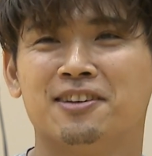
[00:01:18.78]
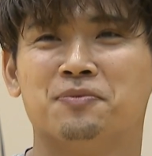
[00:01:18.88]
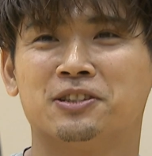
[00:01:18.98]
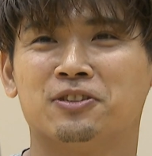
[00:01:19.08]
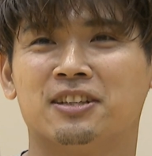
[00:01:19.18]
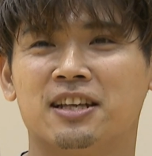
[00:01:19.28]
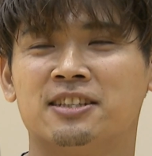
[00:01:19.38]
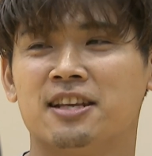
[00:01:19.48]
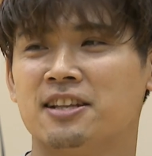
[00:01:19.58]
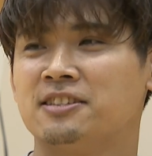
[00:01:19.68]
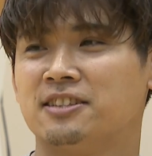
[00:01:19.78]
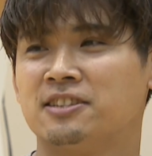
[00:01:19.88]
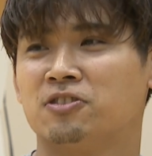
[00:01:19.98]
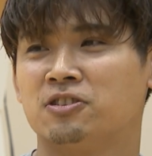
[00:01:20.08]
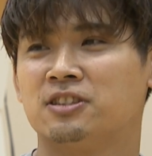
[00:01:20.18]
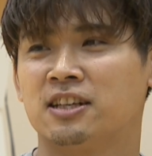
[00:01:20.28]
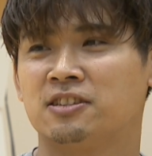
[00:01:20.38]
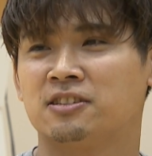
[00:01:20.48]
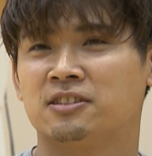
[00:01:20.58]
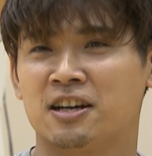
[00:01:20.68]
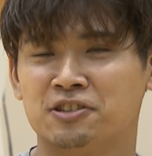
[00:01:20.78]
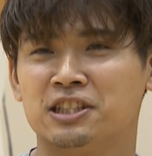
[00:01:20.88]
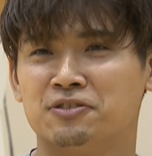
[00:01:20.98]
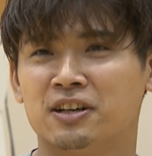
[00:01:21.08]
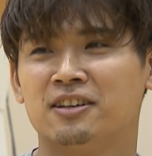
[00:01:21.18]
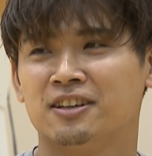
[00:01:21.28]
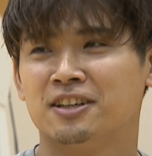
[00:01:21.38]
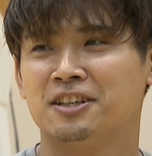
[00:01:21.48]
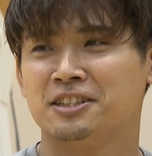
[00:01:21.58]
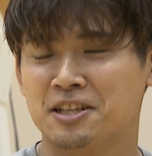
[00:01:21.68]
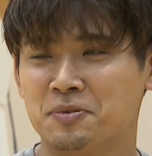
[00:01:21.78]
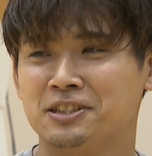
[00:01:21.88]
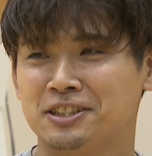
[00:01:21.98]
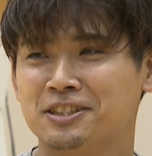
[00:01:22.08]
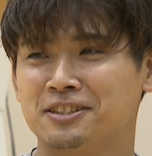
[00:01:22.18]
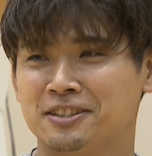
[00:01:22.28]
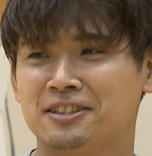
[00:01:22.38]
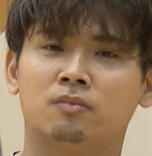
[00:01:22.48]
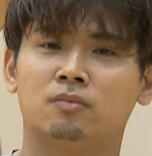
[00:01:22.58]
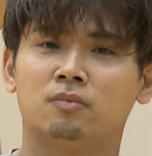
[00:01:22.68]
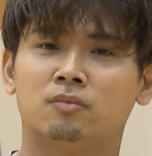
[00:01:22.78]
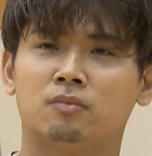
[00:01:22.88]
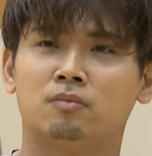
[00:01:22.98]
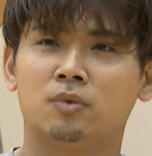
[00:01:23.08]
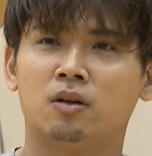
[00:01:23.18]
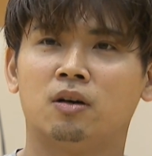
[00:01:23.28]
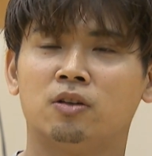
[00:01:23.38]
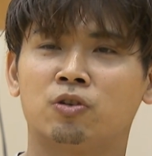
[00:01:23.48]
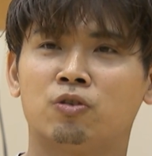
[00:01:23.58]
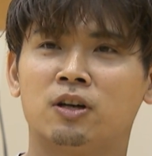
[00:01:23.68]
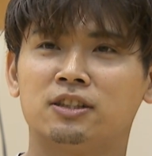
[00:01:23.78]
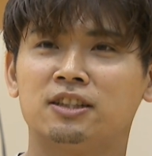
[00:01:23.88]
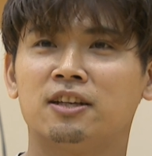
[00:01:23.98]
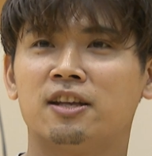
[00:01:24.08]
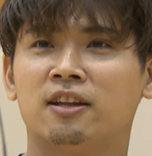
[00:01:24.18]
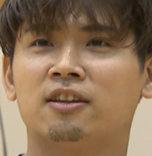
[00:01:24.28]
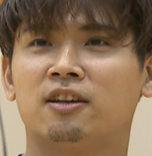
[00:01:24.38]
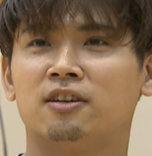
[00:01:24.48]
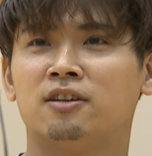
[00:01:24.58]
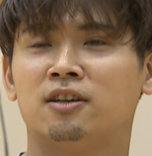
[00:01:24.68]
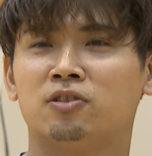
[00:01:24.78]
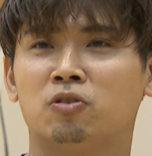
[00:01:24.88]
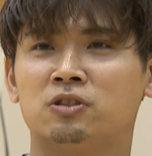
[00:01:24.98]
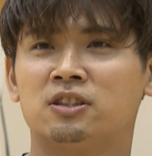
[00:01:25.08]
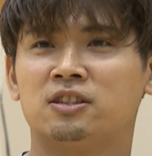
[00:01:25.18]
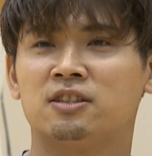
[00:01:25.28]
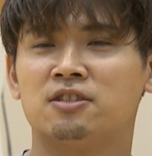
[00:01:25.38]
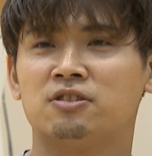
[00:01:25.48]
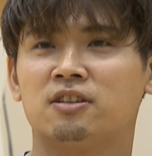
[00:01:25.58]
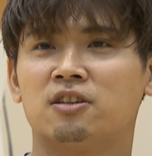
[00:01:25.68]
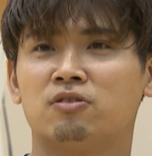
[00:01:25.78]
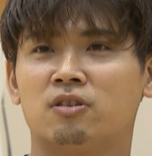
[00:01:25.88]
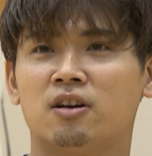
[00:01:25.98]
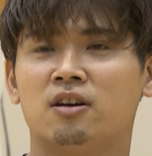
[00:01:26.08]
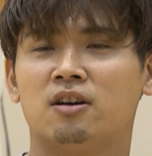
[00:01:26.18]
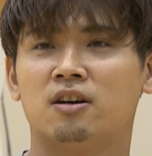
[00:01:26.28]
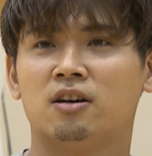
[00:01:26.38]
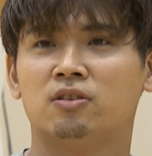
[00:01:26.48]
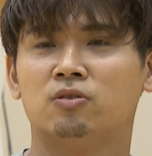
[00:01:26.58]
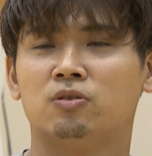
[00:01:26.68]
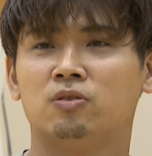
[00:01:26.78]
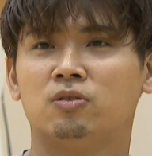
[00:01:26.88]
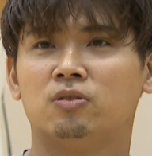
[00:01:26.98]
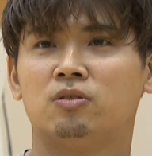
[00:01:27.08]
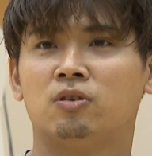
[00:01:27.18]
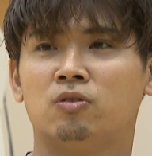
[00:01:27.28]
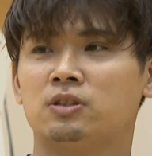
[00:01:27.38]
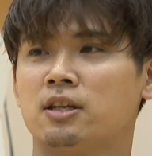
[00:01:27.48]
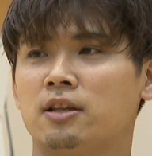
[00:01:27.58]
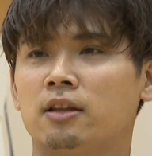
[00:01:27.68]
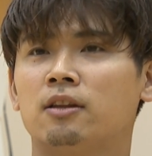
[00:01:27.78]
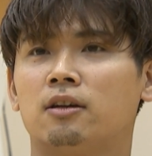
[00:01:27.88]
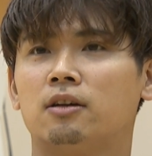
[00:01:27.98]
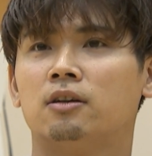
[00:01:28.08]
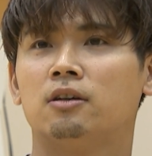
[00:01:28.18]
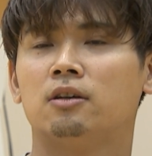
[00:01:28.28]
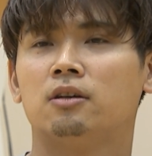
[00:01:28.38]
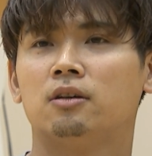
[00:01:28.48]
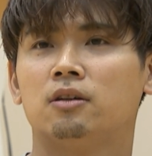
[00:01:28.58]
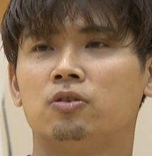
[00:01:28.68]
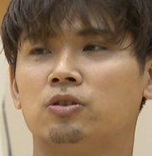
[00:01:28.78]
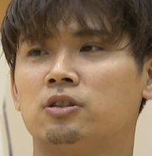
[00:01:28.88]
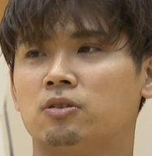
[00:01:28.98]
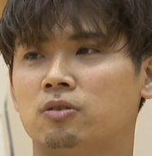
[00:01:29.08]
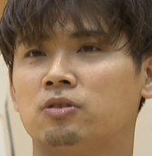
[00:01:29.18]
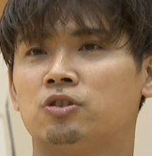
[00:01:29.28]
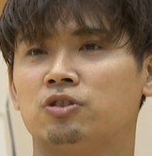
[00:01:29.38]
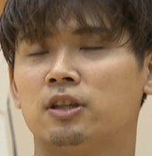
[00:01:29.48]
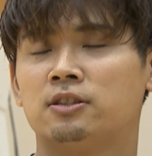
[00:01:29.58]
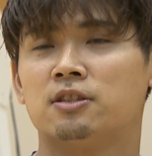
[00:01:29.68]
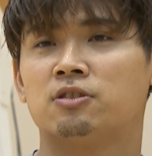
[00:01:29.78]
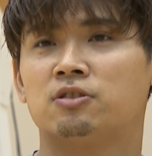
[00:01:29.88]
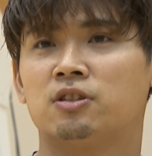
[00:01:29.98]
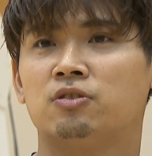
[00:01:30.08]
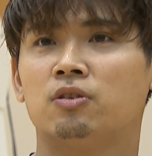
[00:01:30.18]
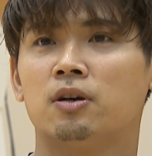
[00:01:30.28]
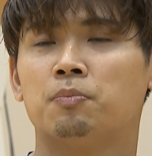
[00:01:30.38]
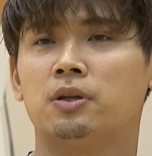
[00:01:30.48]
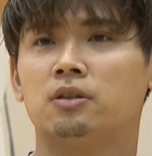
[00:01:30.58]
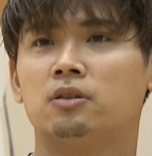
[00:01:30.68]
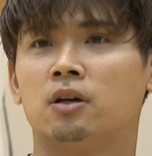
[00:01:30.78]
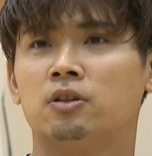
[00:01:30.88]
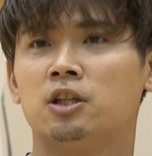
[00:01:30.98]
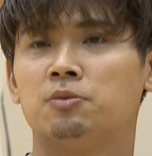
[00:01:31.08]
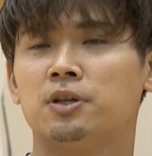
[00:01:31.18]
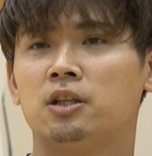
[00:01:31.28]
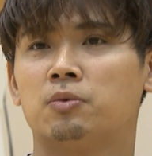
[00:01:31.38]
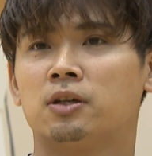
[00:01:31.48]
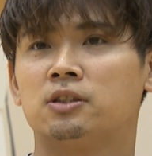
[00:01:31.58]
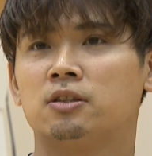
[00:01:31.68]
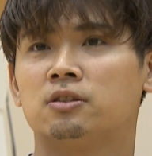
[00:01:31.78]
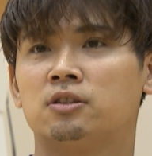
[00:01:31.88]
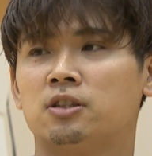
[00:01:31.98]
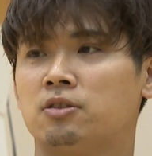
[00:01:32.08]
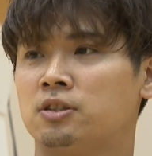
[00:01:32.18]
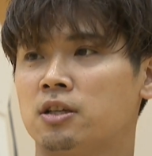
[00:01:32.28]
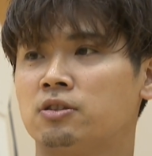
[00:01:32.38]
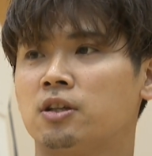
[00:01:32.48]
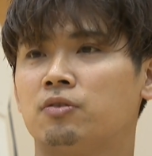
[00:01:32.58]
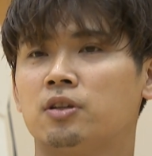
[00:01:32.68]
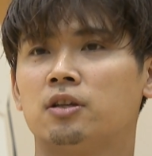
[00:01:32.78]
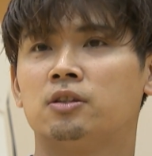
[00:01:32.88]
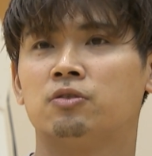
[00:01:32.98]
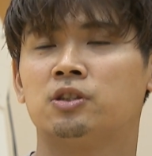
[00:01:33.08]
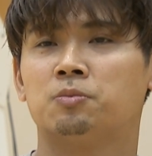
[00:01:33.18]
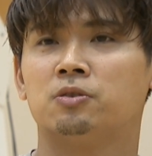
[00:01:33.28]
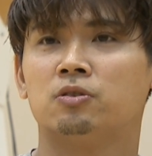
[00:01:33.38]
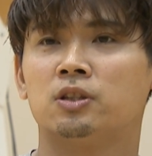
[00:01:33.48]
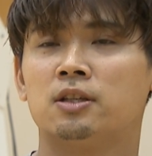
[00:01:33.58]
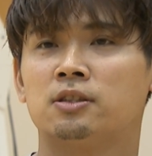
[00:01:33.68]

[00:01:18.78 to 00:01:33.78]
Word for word: まあ、それで SNS ですごく確認はしてます。まあ、あの強化試合であったらあのゾンチッチ選手だったりとか、うん、あの本戦であったらドイツのシュルーダー選手っていうのはやっぱりあの NBA でも活躍している選手なのであの自分のディフェン